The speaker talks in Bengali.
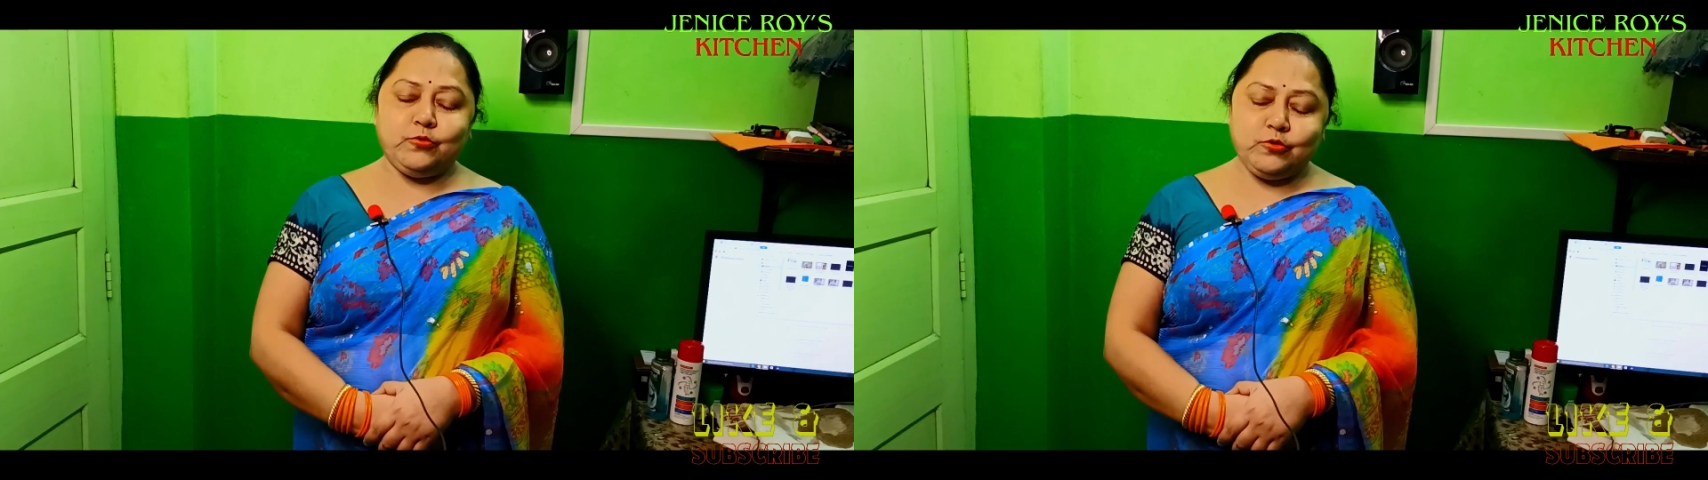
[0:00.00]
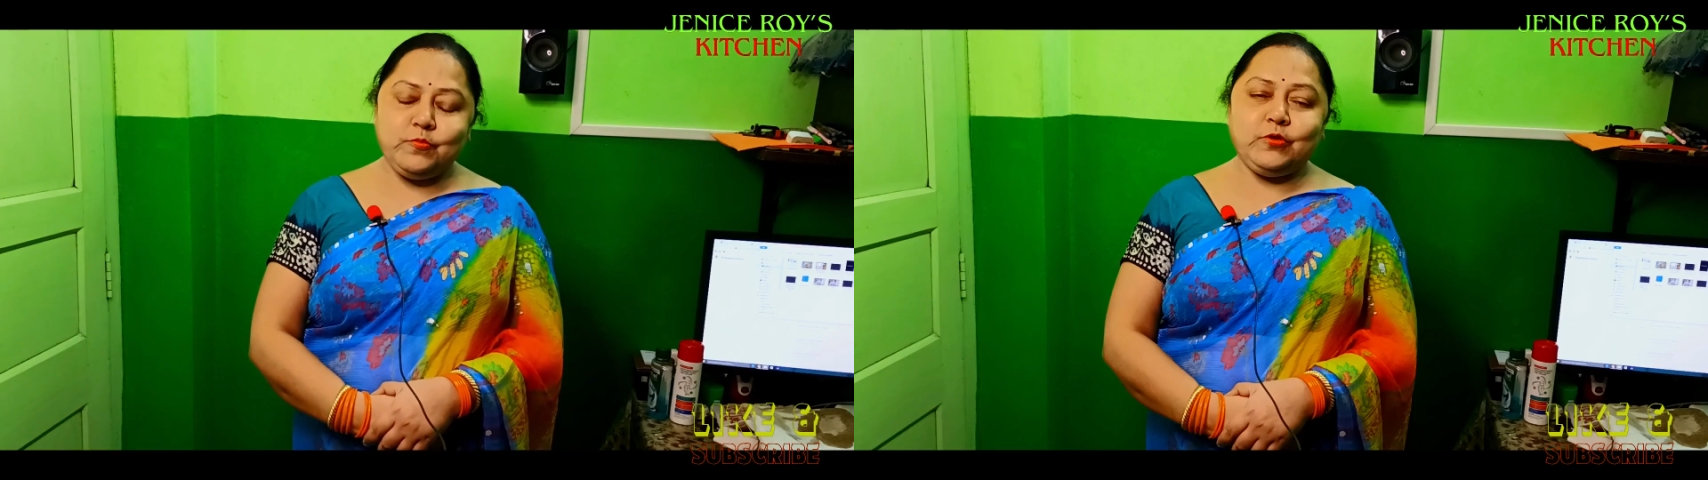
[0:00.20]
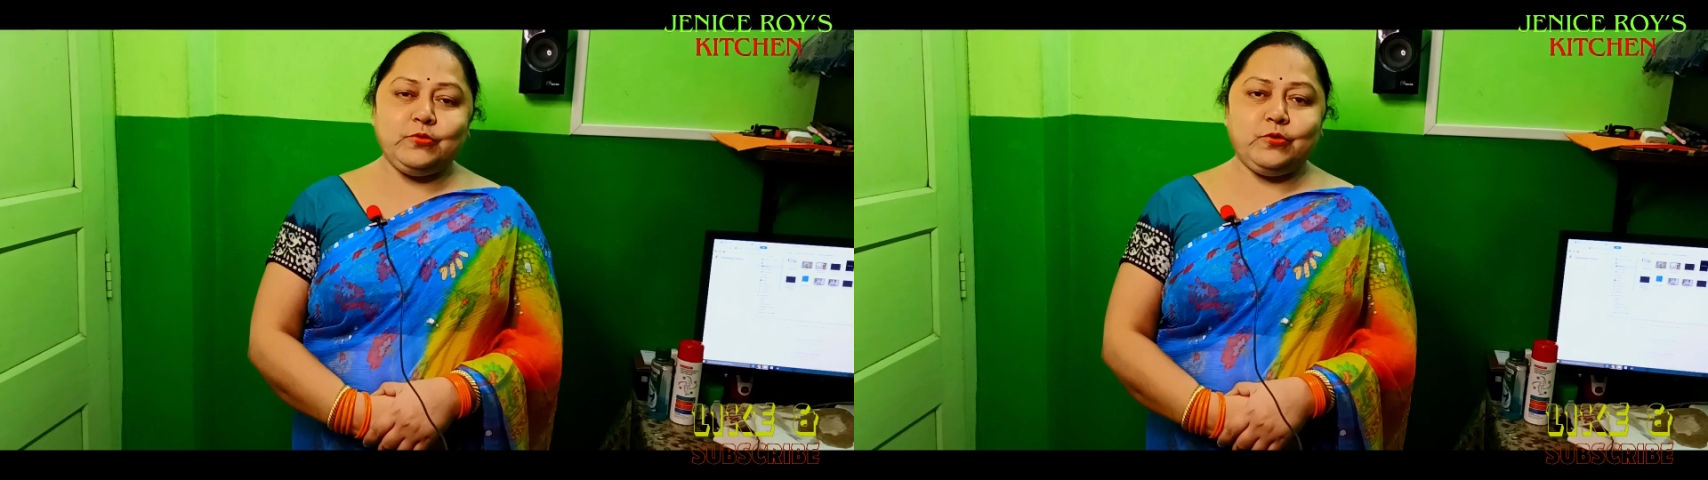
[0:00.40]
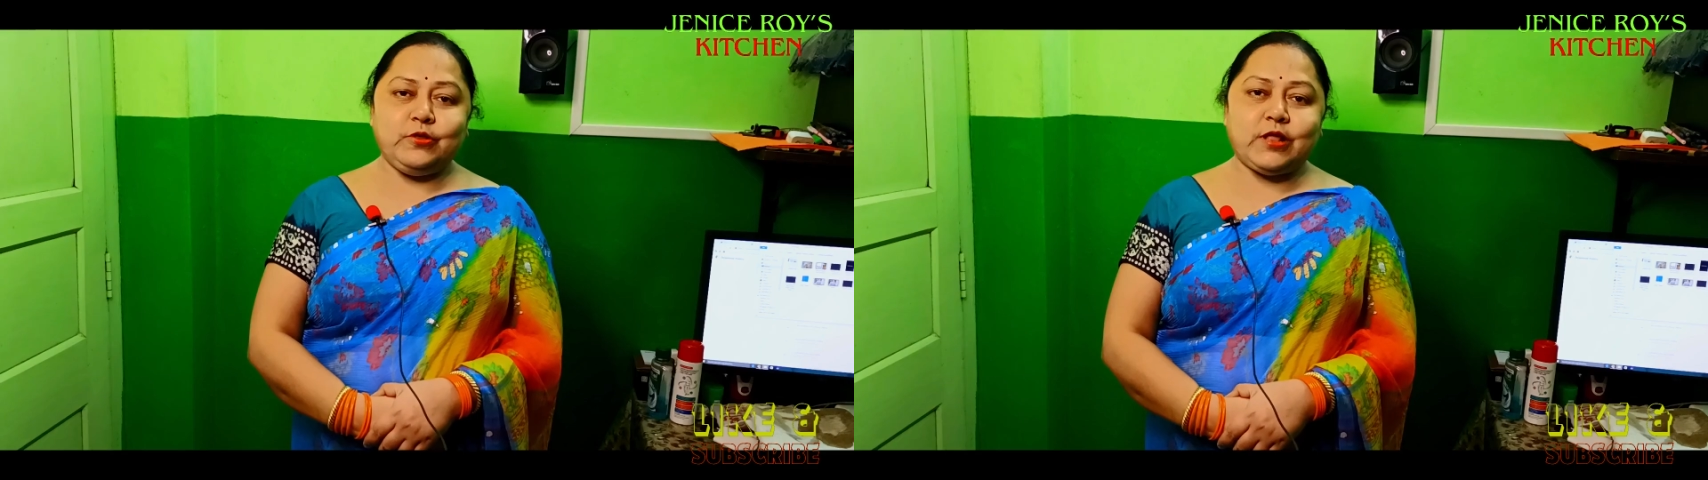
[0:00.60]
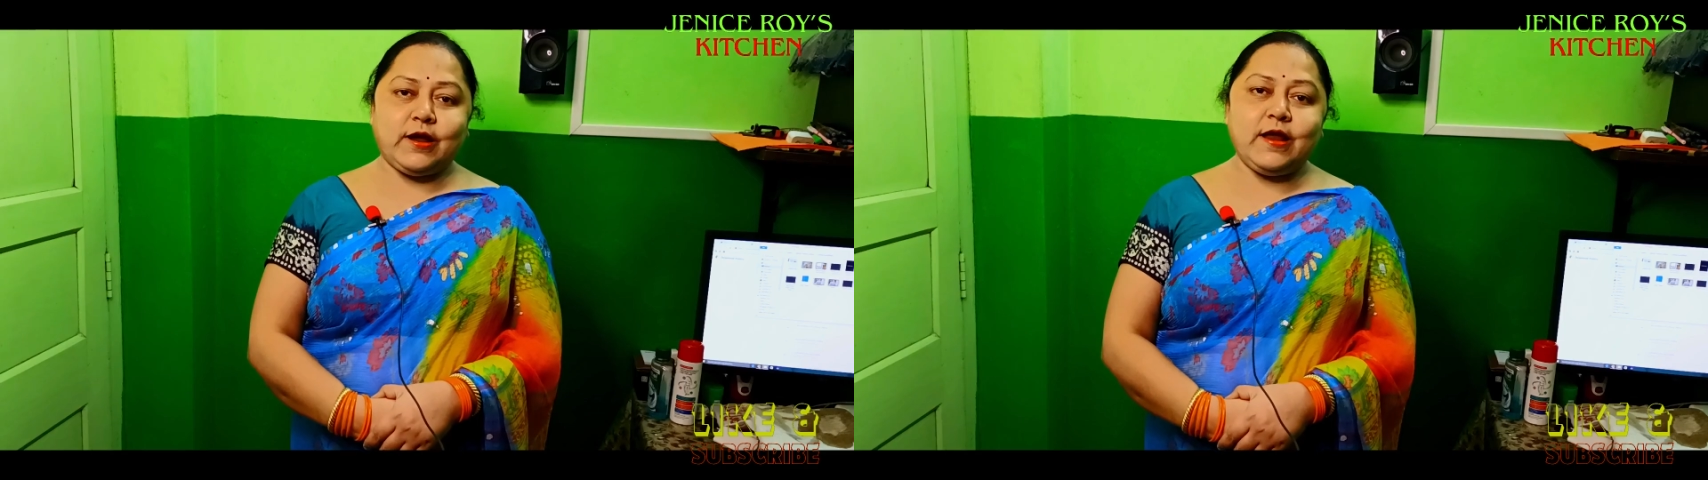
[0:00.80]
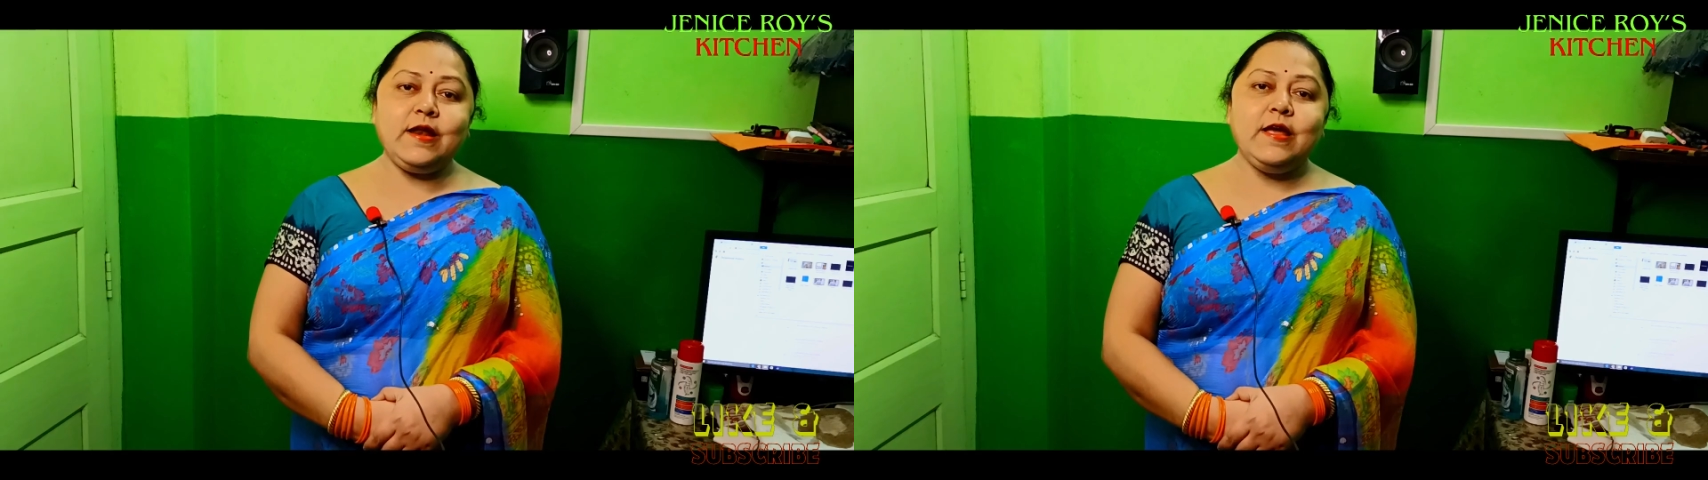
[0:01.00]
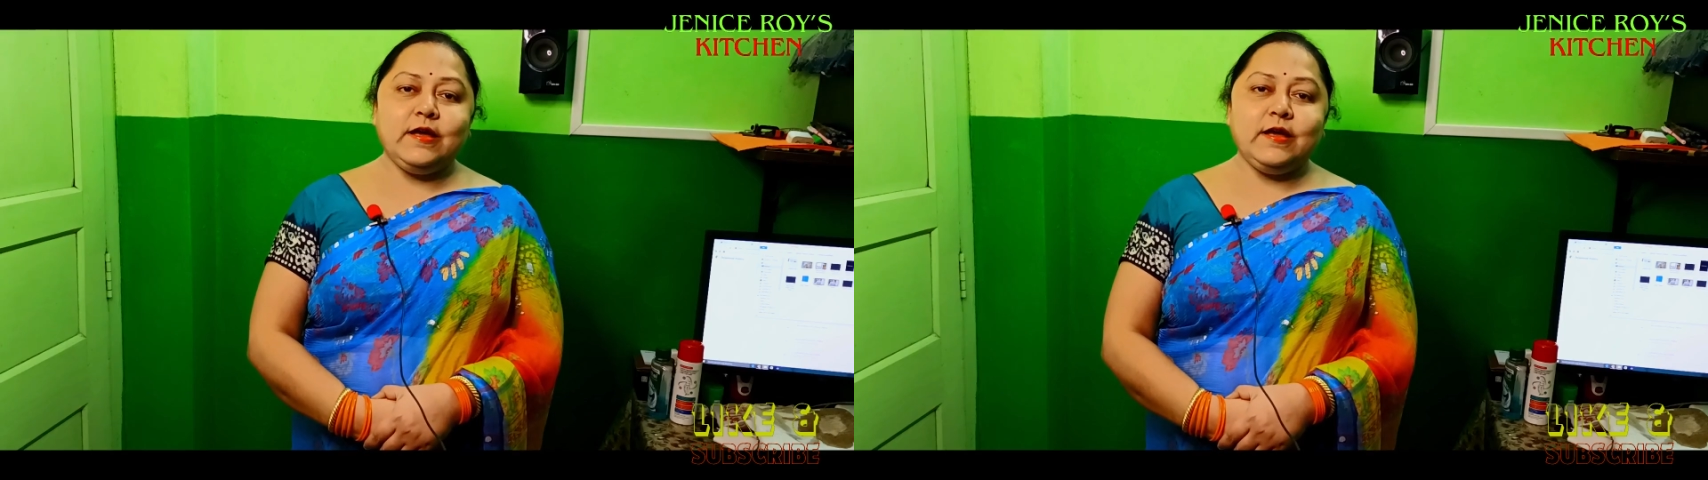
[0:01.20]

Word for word: নতুন বন্ধু হয়ে থাকেন